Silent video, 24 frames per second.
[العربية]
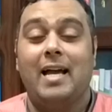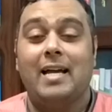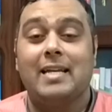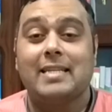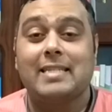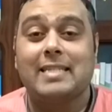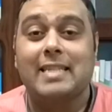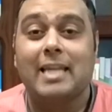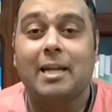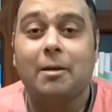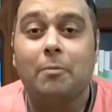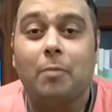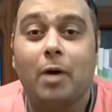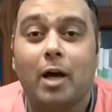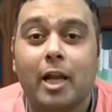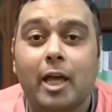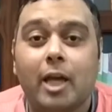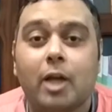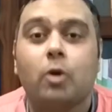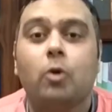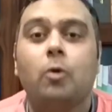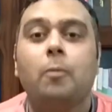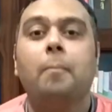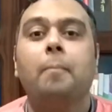السلام
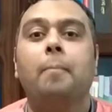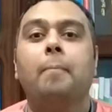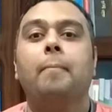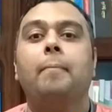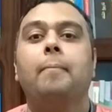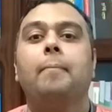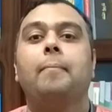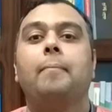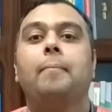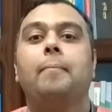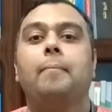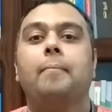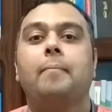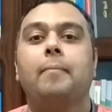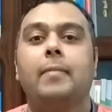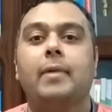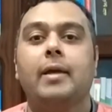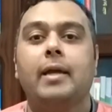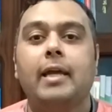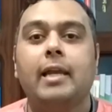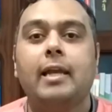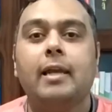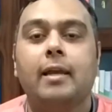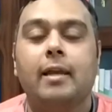عليكم
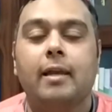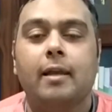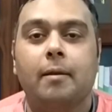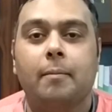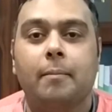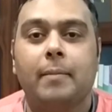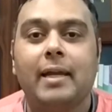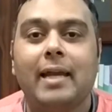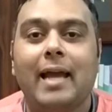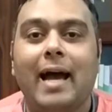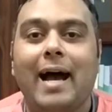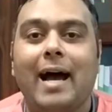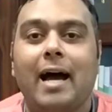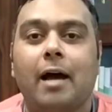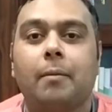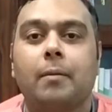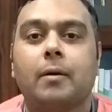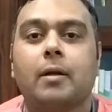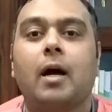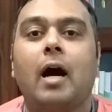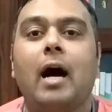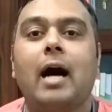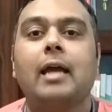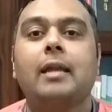المنحة
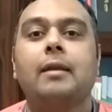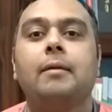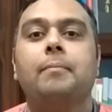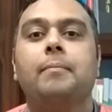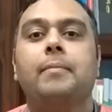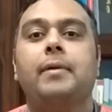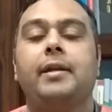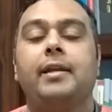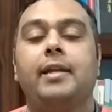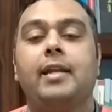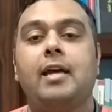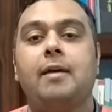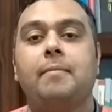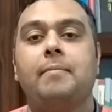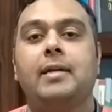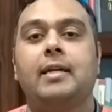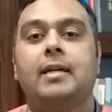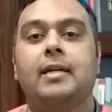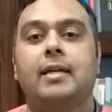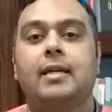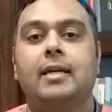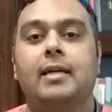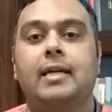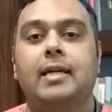عبارة عن برنامج
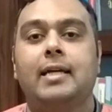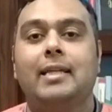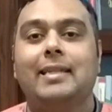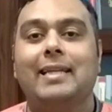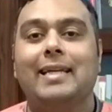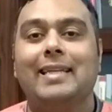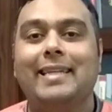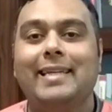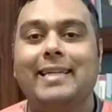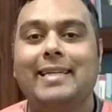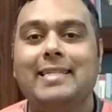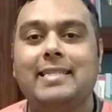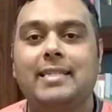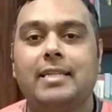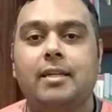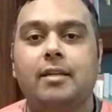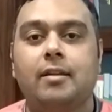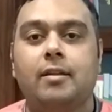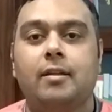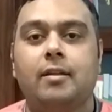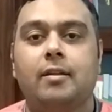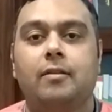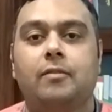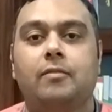
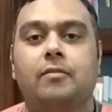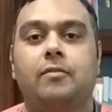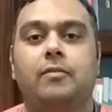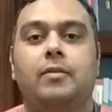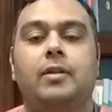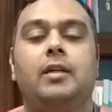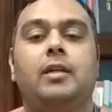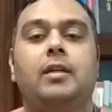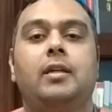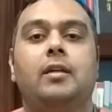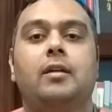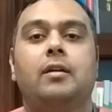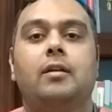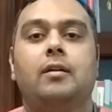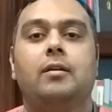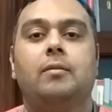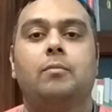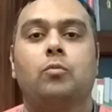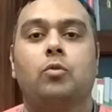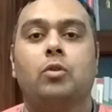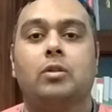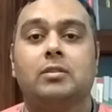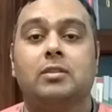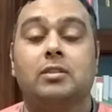تدريسي في
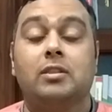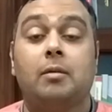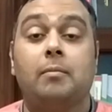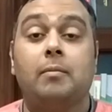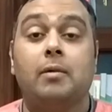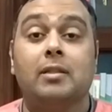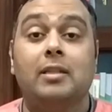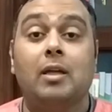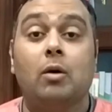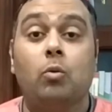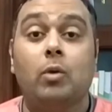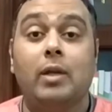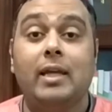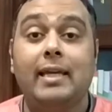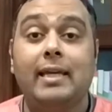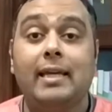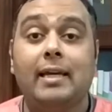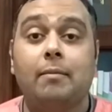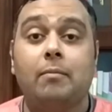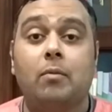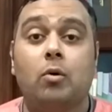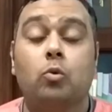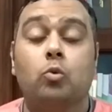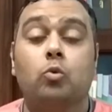منظمة
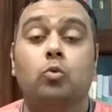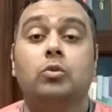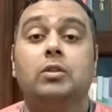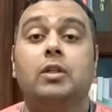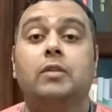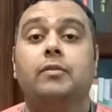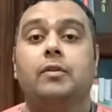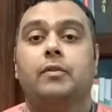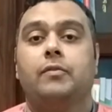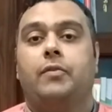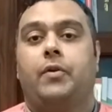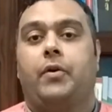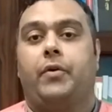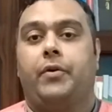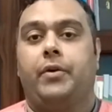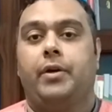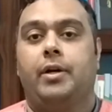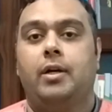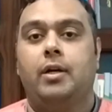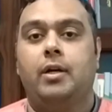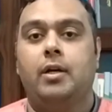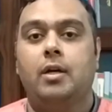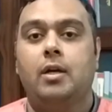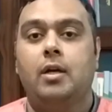دولية موجودة في أفريقيا
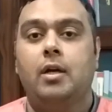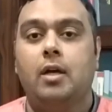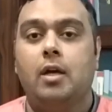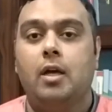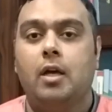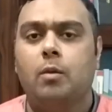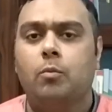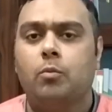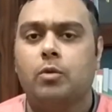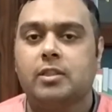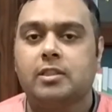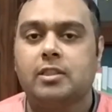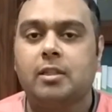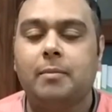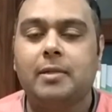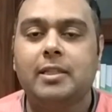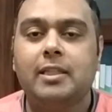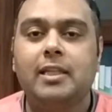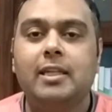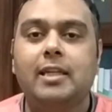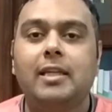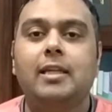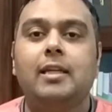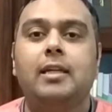المنظمة
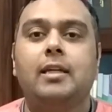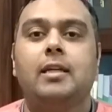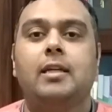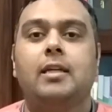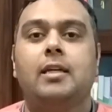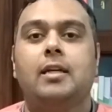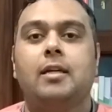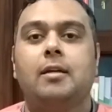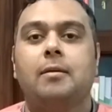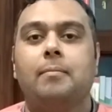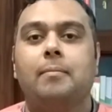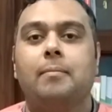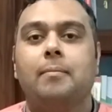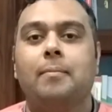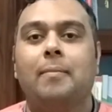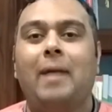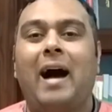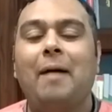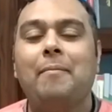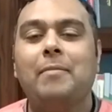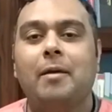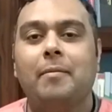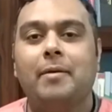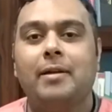دي
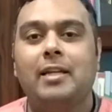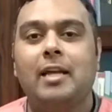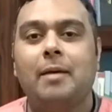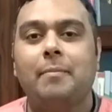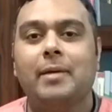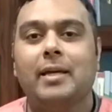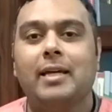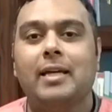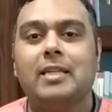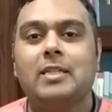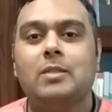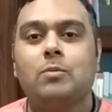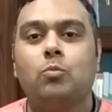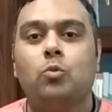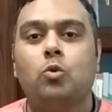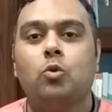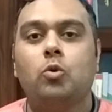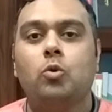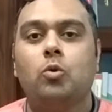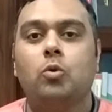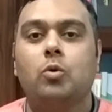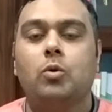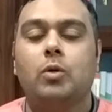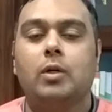عاملة برنامج اسمه
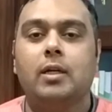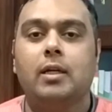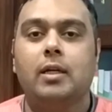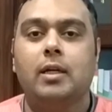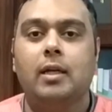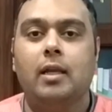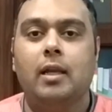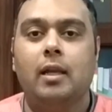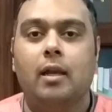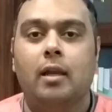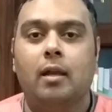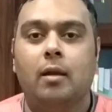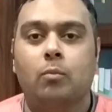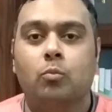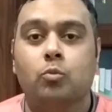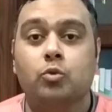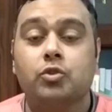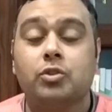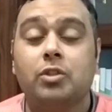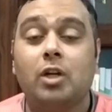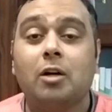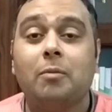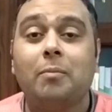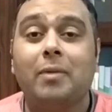
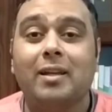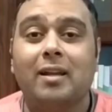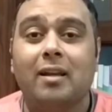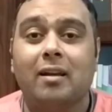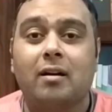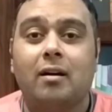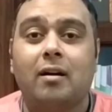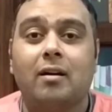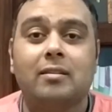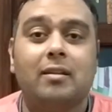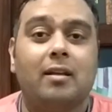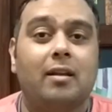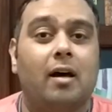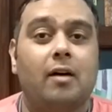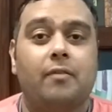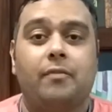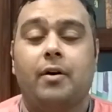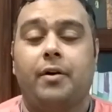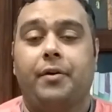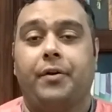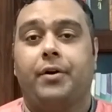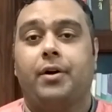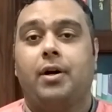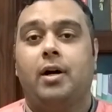المستقبل القادة
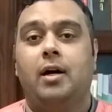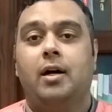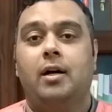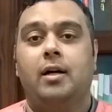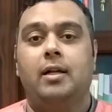الأفارقة